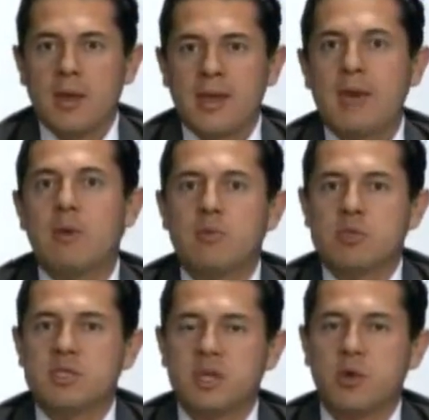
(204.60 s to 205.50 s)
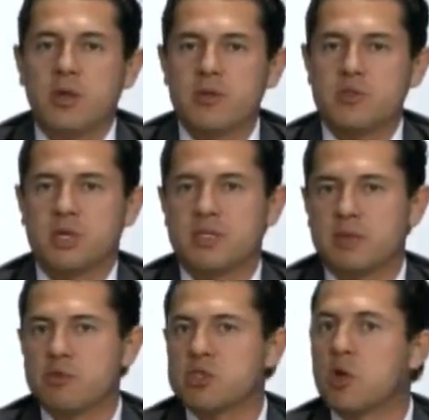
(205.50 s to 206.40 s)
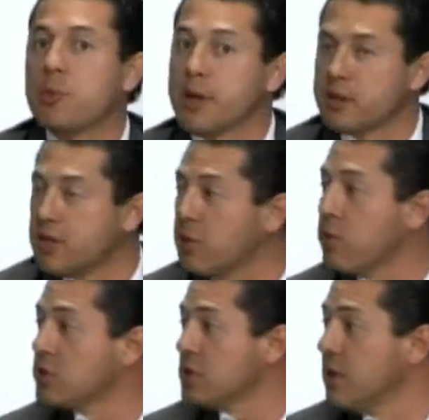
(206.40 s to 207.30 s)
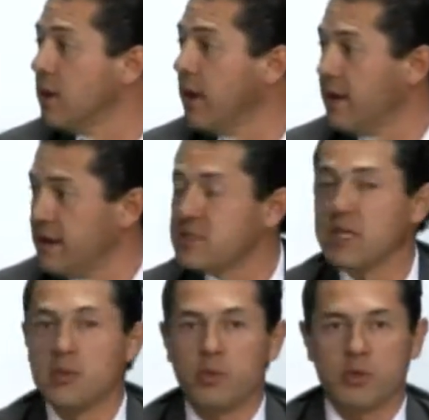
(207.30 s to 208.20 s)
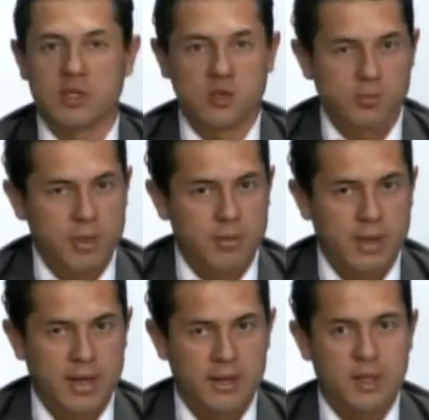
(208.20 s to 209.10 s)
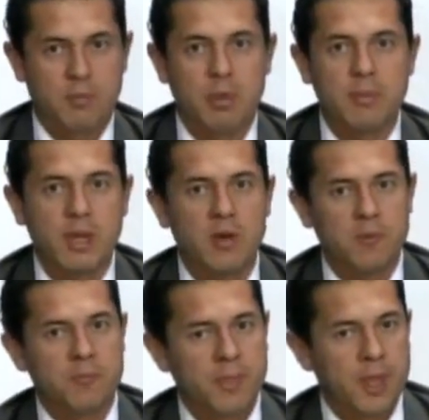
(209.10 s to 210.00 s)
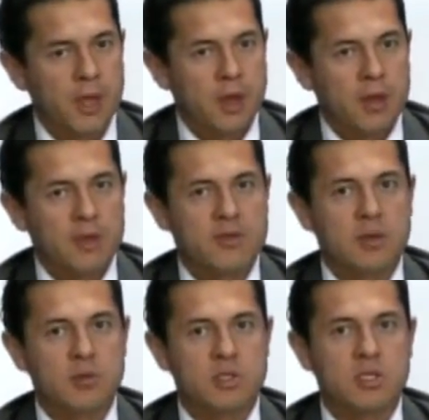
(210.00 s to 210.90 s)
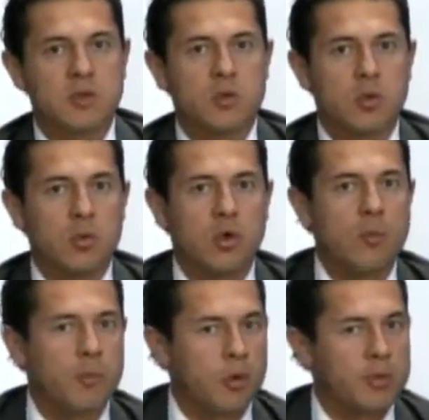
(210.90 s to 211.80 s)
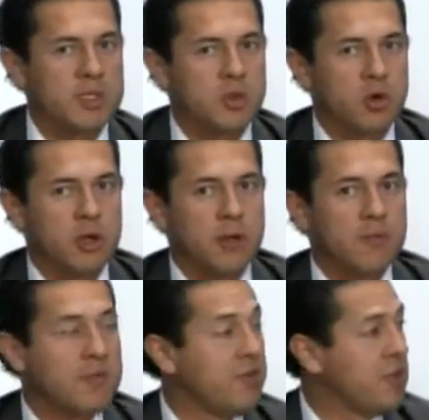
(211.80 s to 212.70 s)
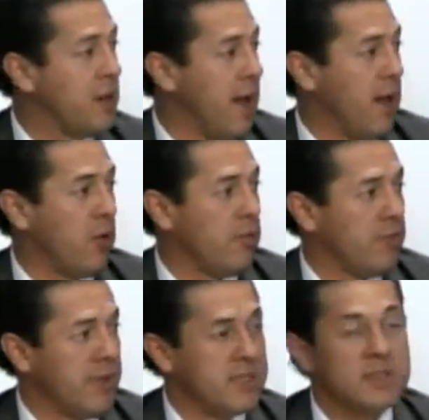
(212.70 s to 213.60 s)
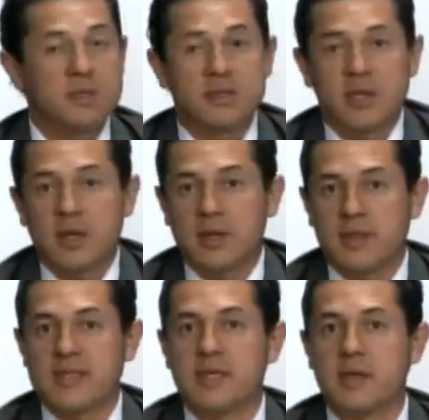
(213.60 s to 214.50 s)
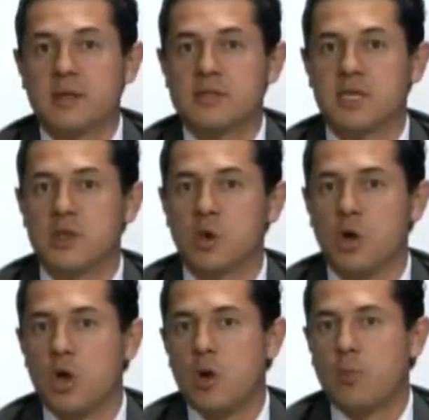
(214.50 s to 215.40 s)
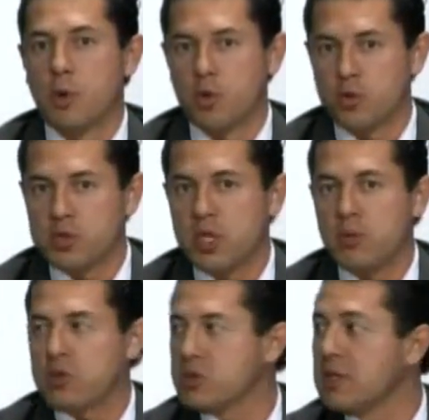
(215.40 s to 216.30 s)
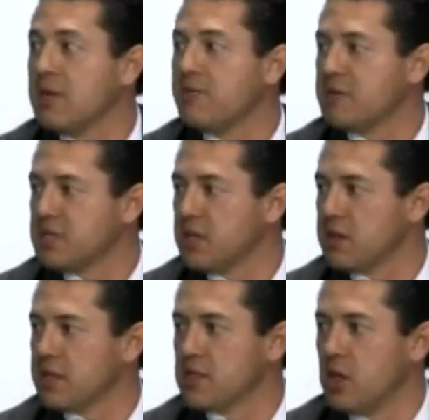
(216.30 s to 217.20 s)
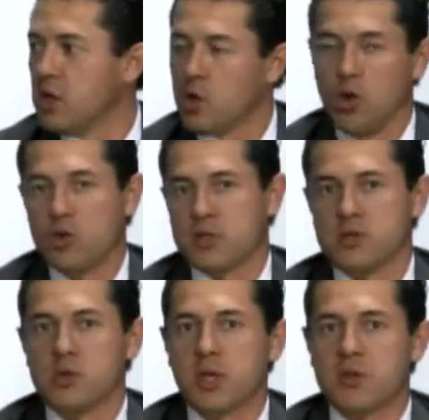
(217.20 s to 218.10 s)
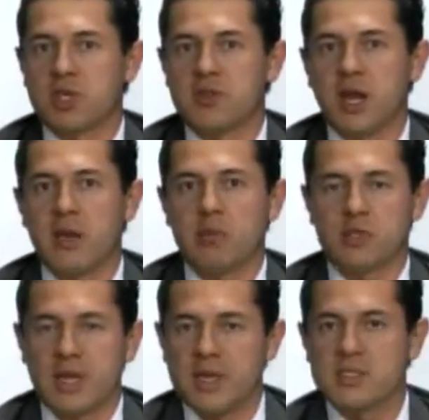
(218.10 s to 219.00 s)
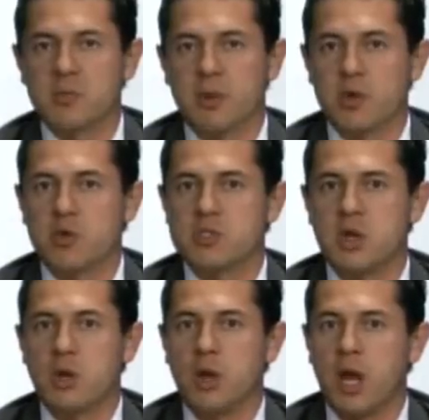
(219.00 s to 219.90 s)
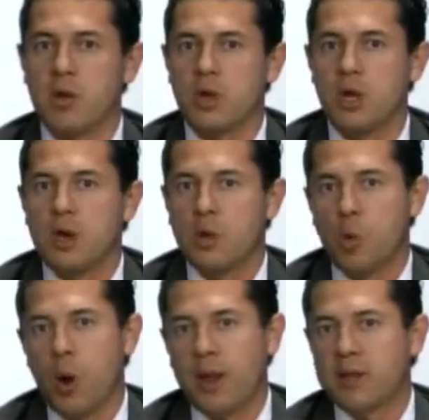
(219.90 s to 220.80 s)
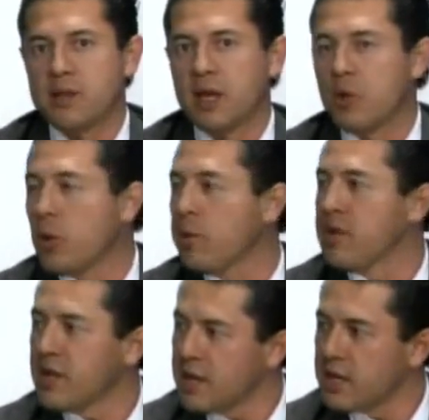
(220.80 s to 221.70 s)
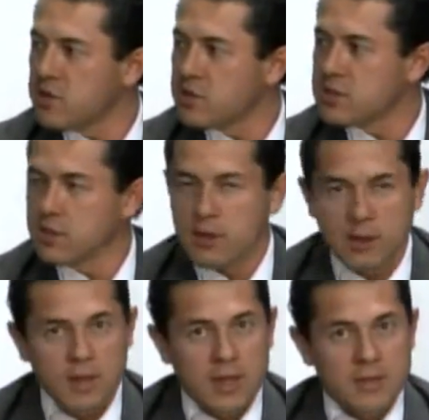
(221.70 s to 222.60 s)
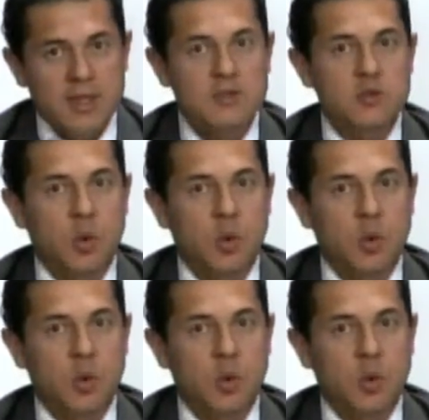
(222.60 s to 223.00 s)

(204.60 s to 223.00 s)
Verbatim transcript: ¿Qué vamos a hacer o qué nos trazamos de objetivos en esta Diputación Permanente. Primero, estamos haciendo un compromiso de trabajo, es decir, de seguir siendo productivos y eficientes con los resultados que traemos. En este periodo se lograron 49 decretos. De esos